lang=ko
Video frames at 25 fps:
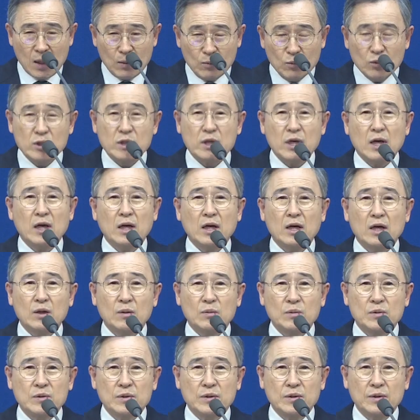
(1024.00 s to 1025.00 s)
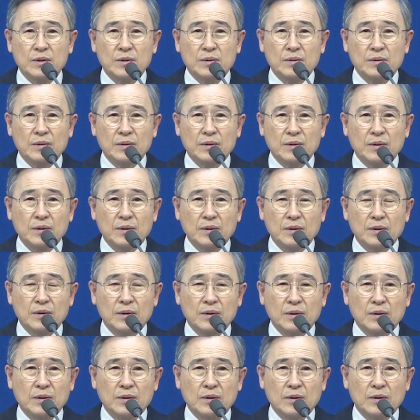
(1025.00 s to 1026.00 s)
아무 상관없어요.
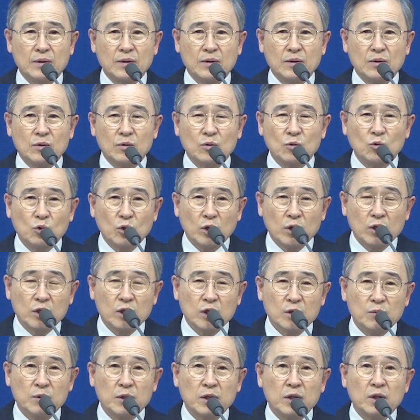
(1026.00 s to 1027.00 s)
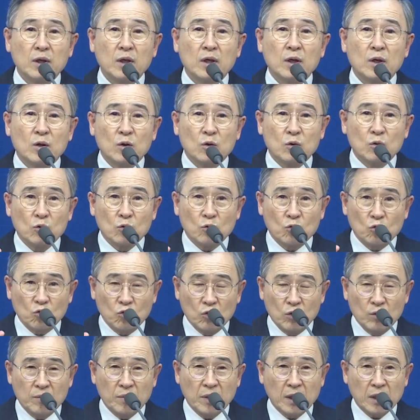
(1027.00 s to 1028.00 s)
우리는 이미
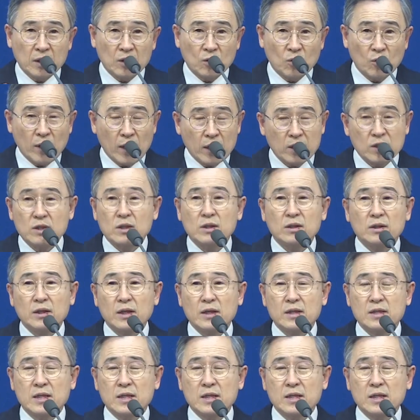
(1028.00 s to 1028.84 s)
구원받아 확정된